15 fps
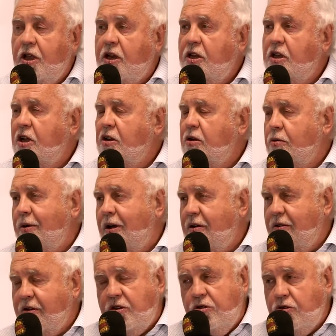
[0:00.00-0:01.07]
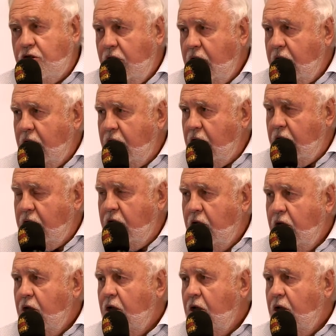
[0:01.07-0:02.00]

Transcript: die hätte ich ja normalerweise schon nie gekriegt.